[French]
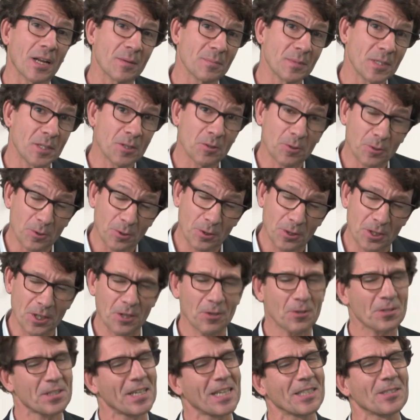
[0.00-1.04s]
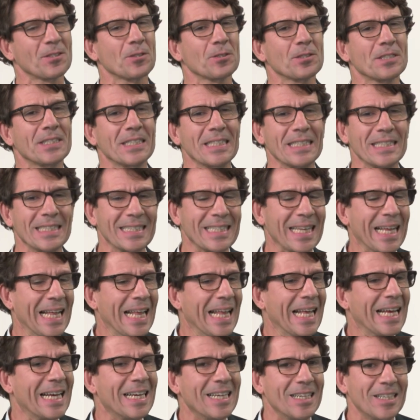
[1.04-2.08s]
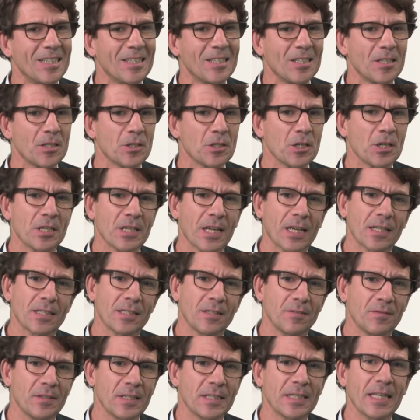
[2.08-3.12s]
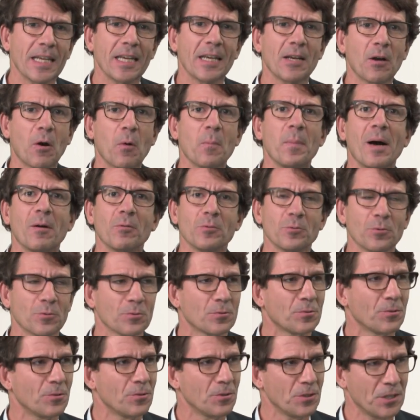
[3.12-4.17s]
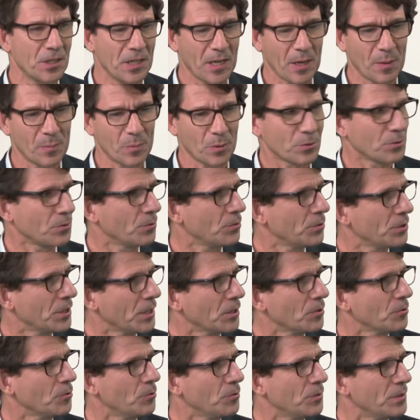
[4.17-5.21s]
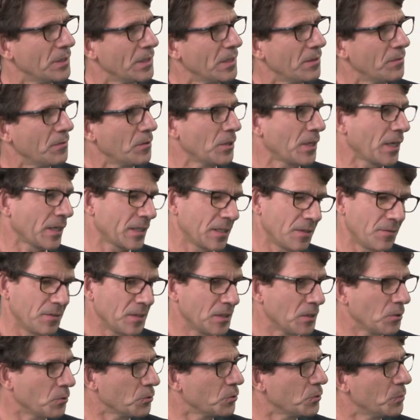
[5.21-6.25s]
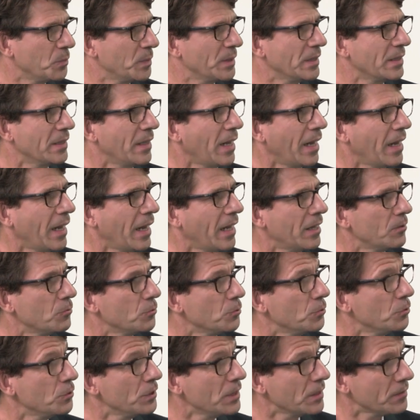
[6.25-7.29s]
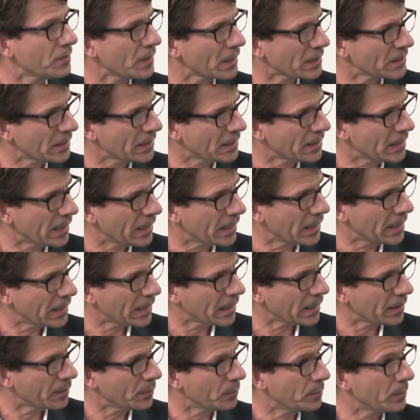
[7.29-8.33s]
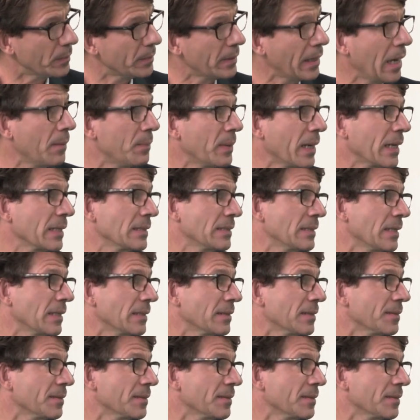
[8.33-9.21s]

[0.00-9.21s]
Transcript: Michaud, chirurgien dentiste. Euh, j'ai une activité en parodontologie et implantologie exclusive et une activité hospitalo-universitaire à Paris 7.